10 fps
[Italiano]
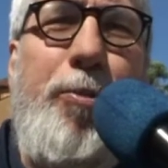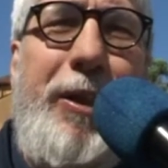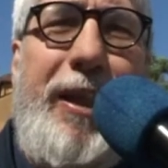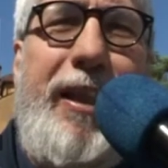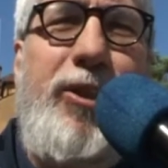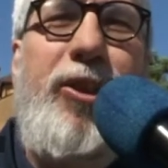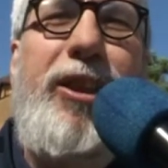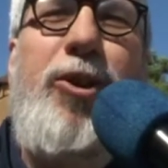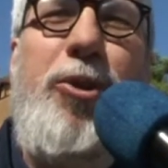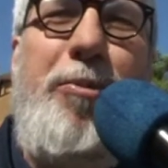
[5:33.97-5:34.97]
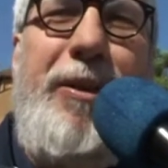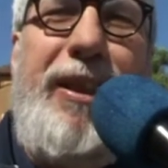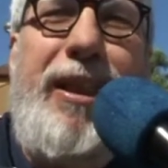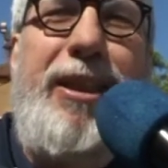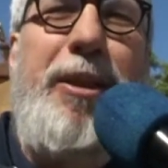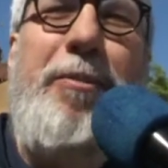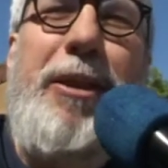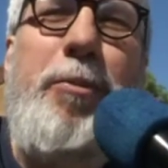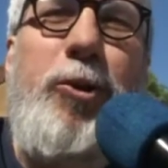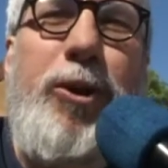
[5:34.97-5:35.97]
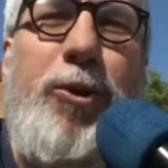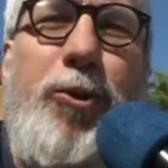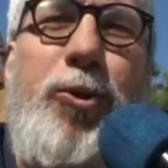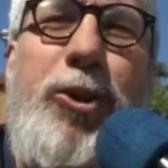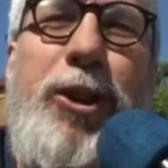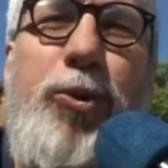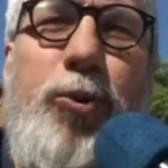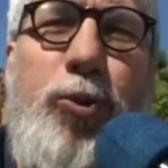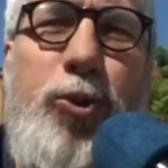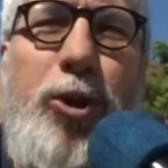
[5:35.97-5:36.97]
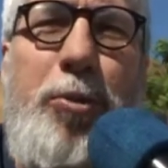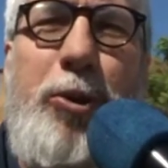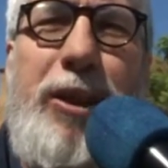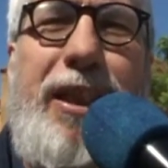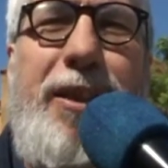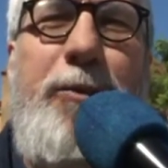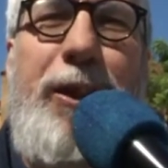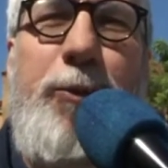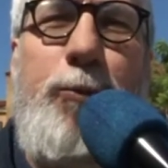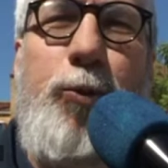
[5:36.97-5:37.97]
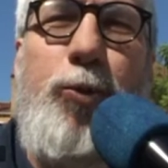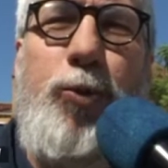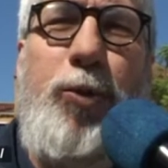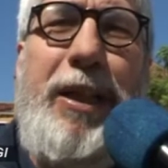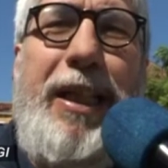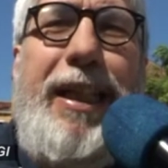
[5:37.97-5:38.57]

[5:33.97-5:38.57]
perché adesso anche con i media sembra di poter conoscere tutto, di poter arrivare ovunque,